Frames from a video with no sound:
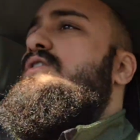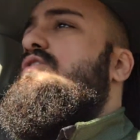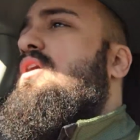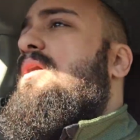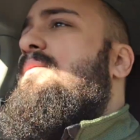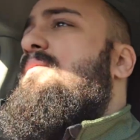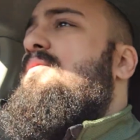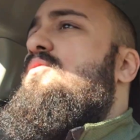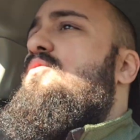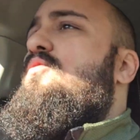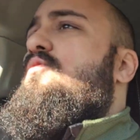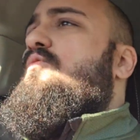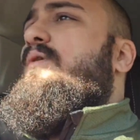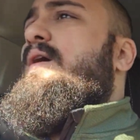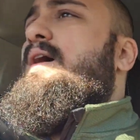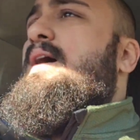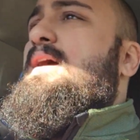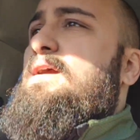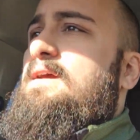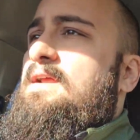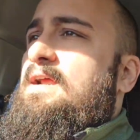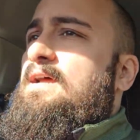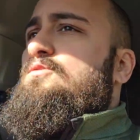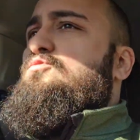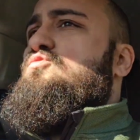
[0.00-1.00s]
Comunque,
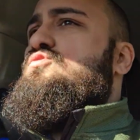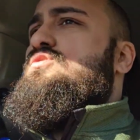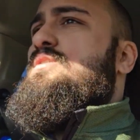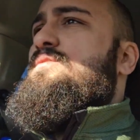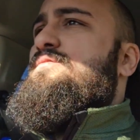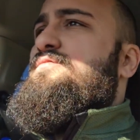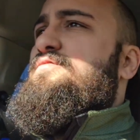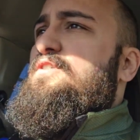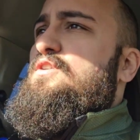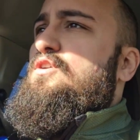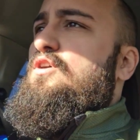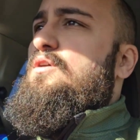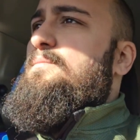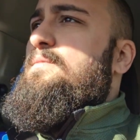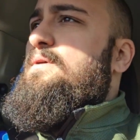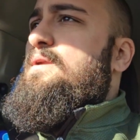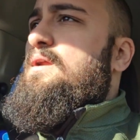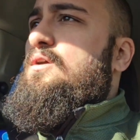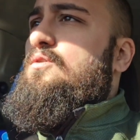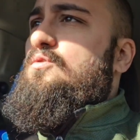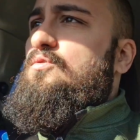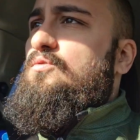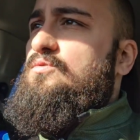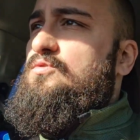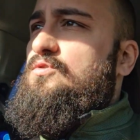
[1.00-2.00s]
tu sei un fenomeno
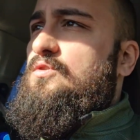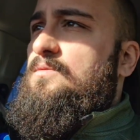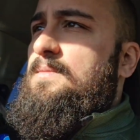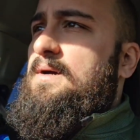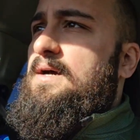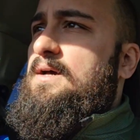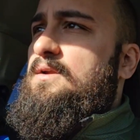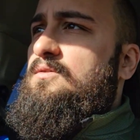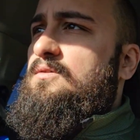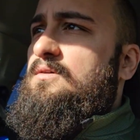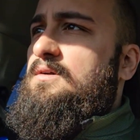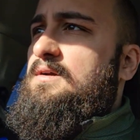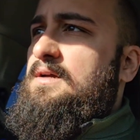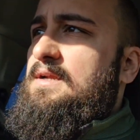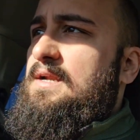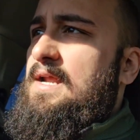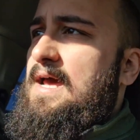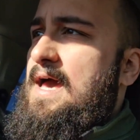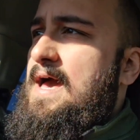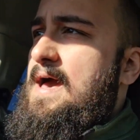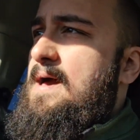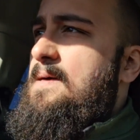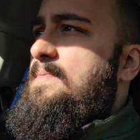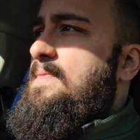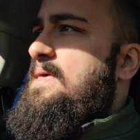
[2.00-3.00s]
a contromano.
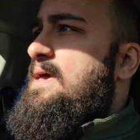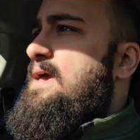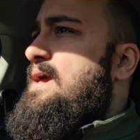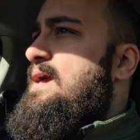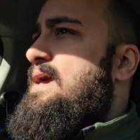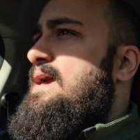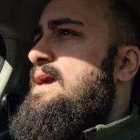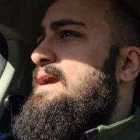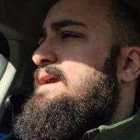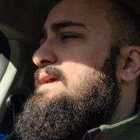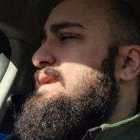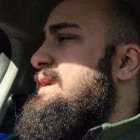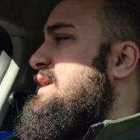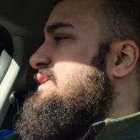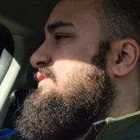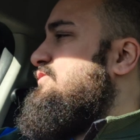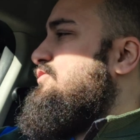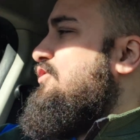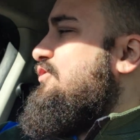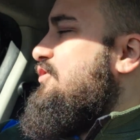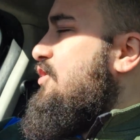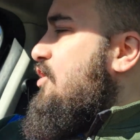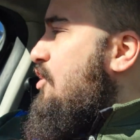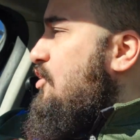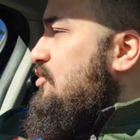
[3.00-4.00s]
Grande, grande
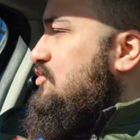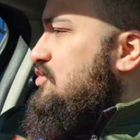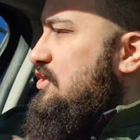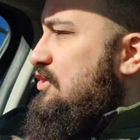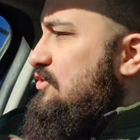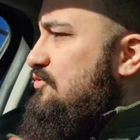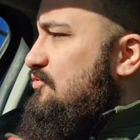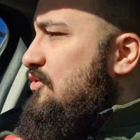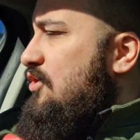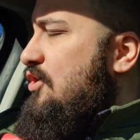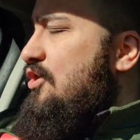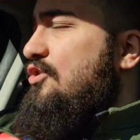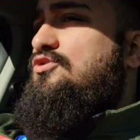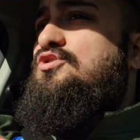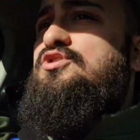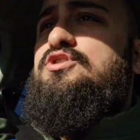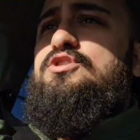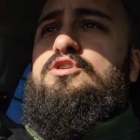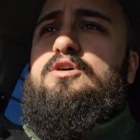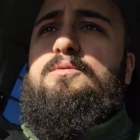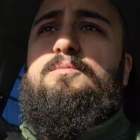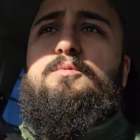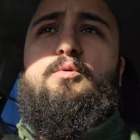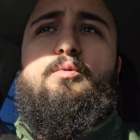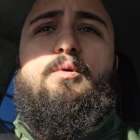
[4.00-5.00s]
onosi, grossi.
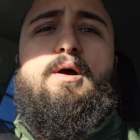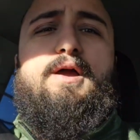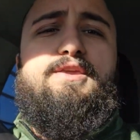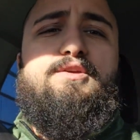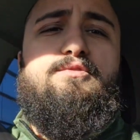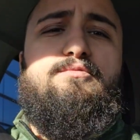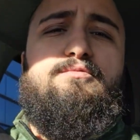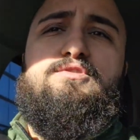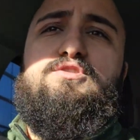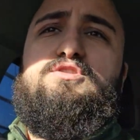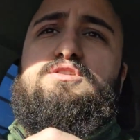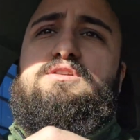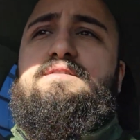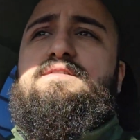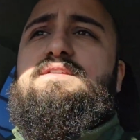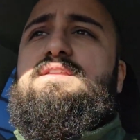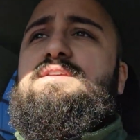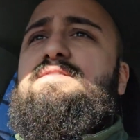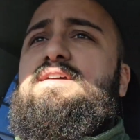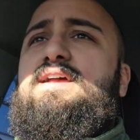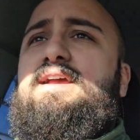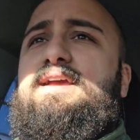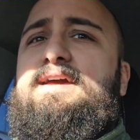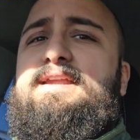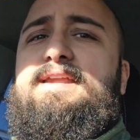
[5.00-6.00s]
Comunque,
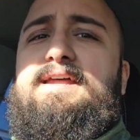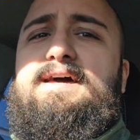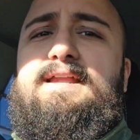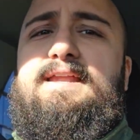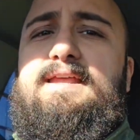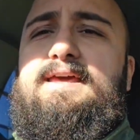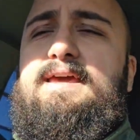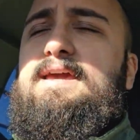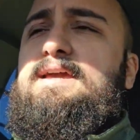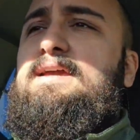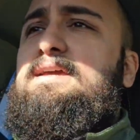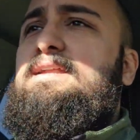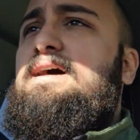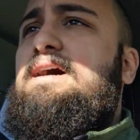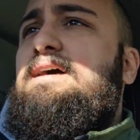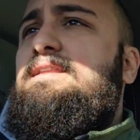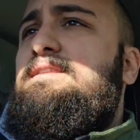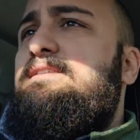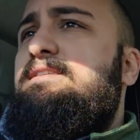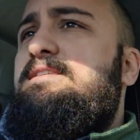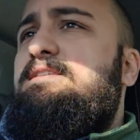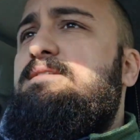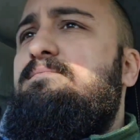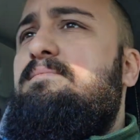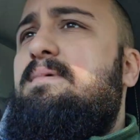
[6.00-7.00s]
iscrivetevi al canale, è
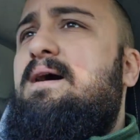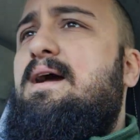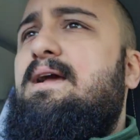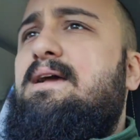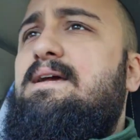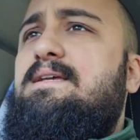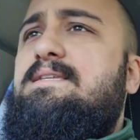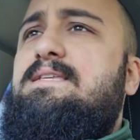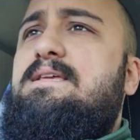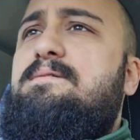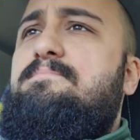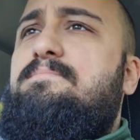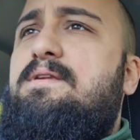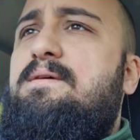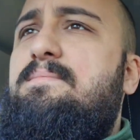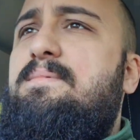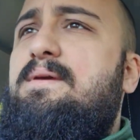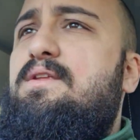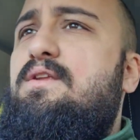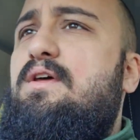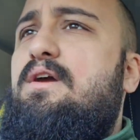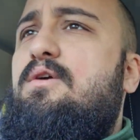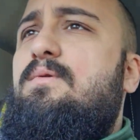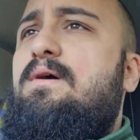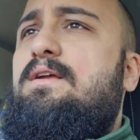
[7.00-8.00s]
gratis, manca sempre
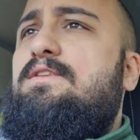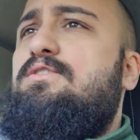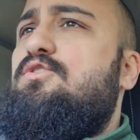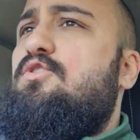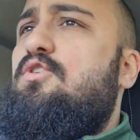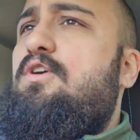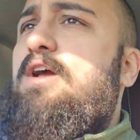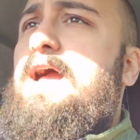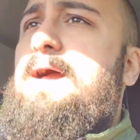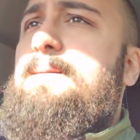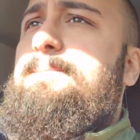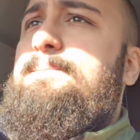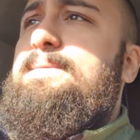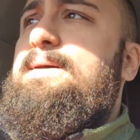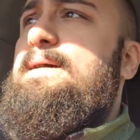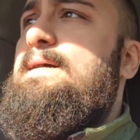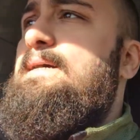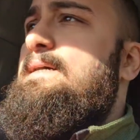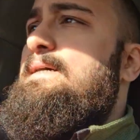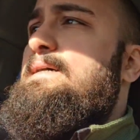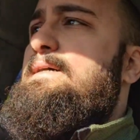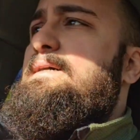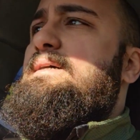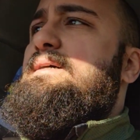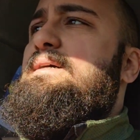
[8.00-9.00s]
meno ai 4K
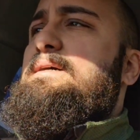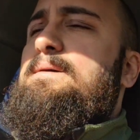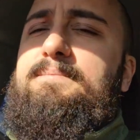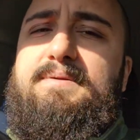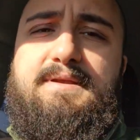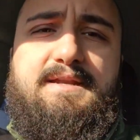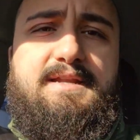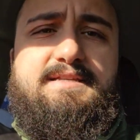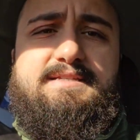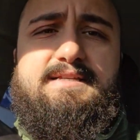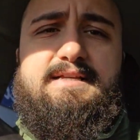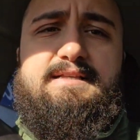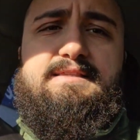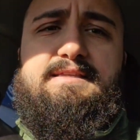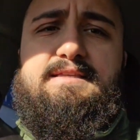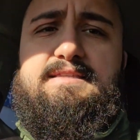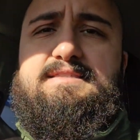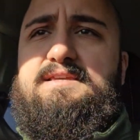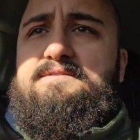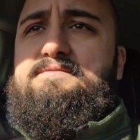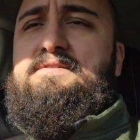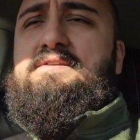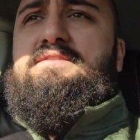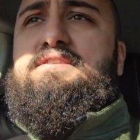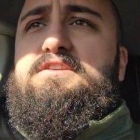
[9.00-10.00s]
per
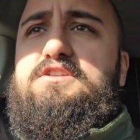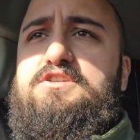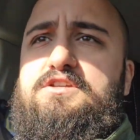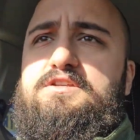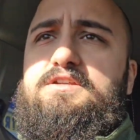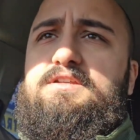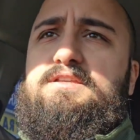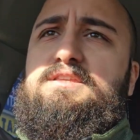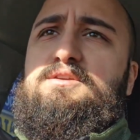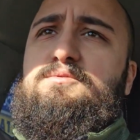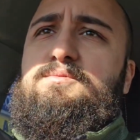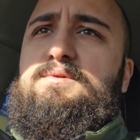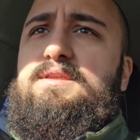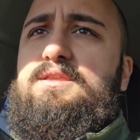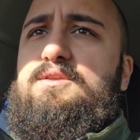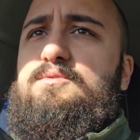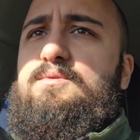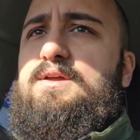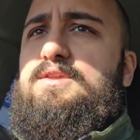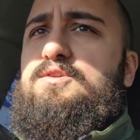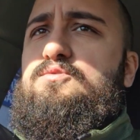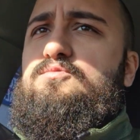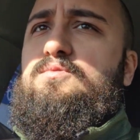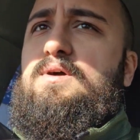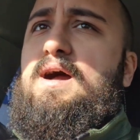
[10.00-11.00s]
l'esaltezza 20 iscritti, quindi
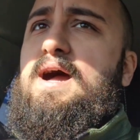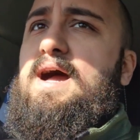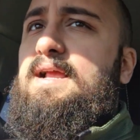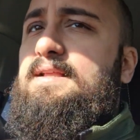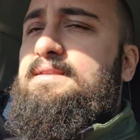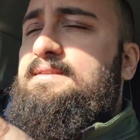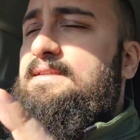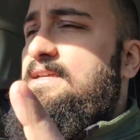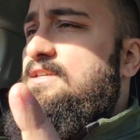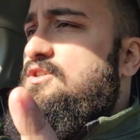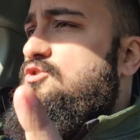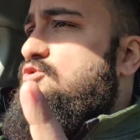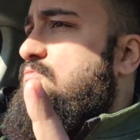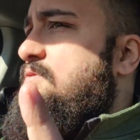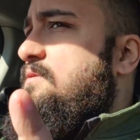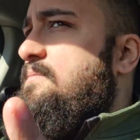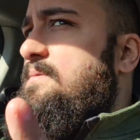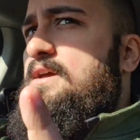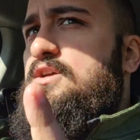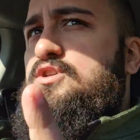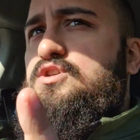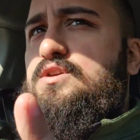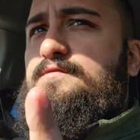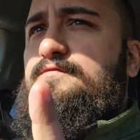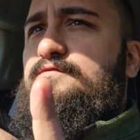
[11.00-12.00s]
vai giù. Ah, il tasto mi
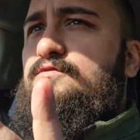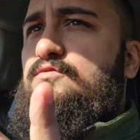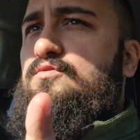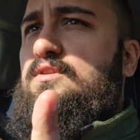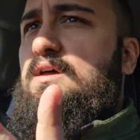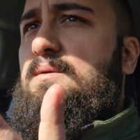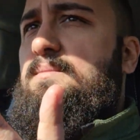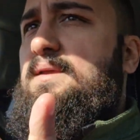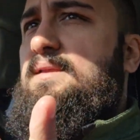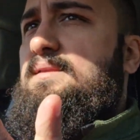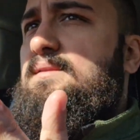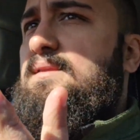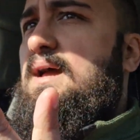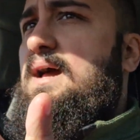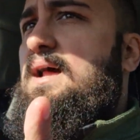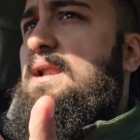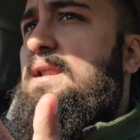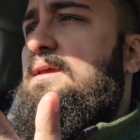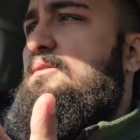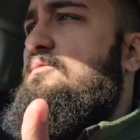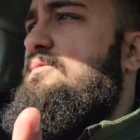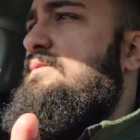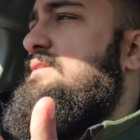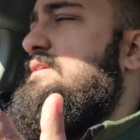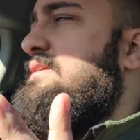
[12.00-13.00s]
piace è
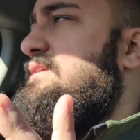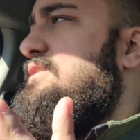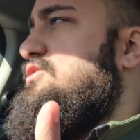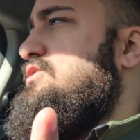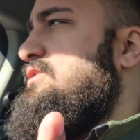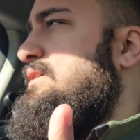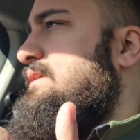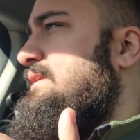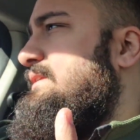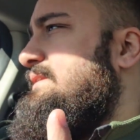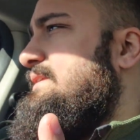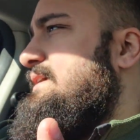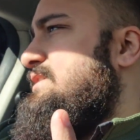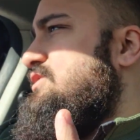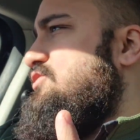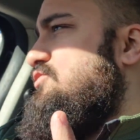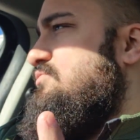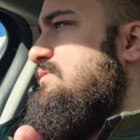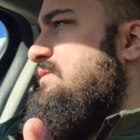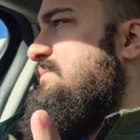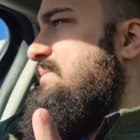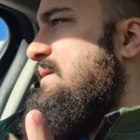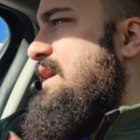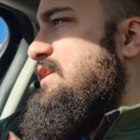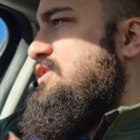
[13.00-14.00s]
fondamentale, quindi lasciate il tasto
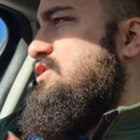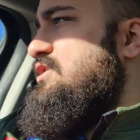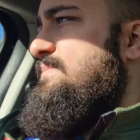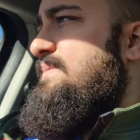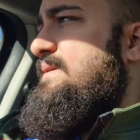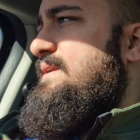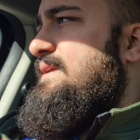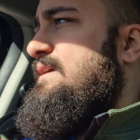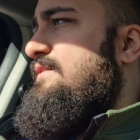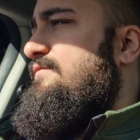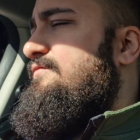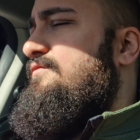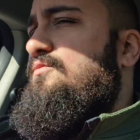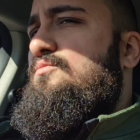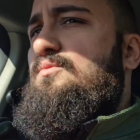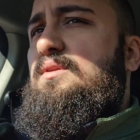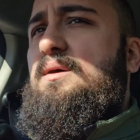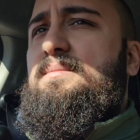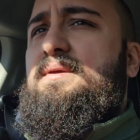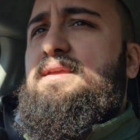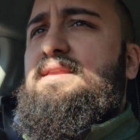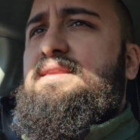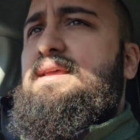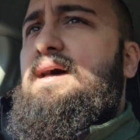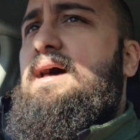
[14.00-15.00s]
mi piace perché è
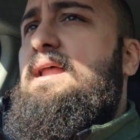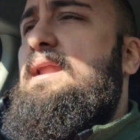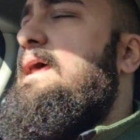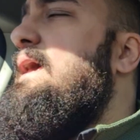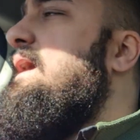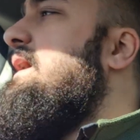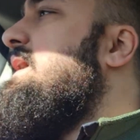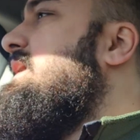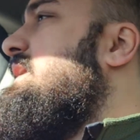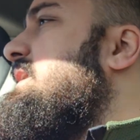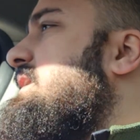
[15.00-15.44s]
fondamentale.